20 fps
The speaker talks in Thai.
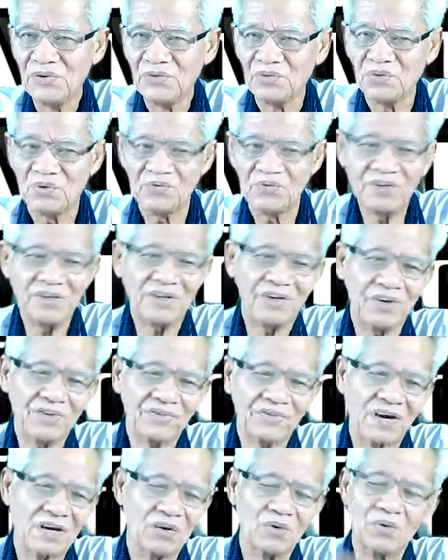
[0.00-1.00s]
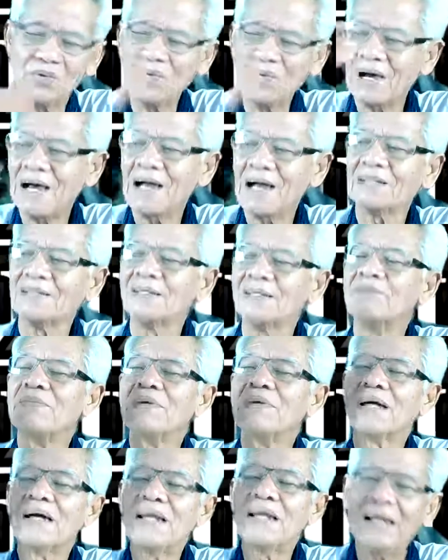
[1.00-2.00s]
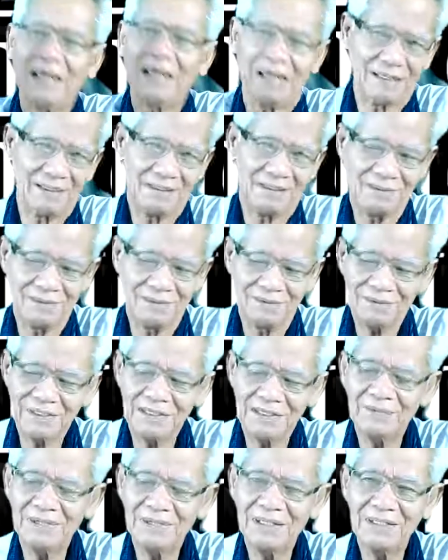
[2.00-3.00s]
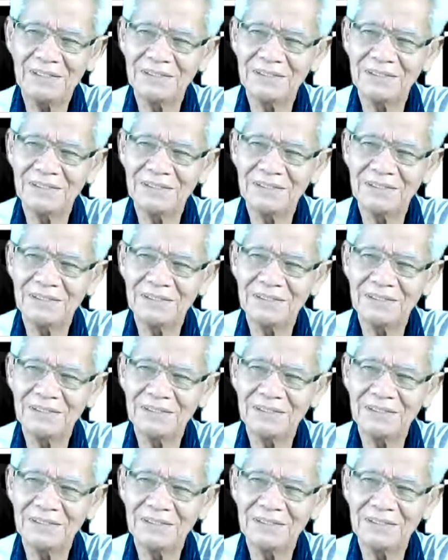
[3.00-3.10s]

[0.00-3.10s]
ส่วนวิทยาศาสตร์ลุงก็อ้างถึงไปอย่างนั้นแหละเห็นไหม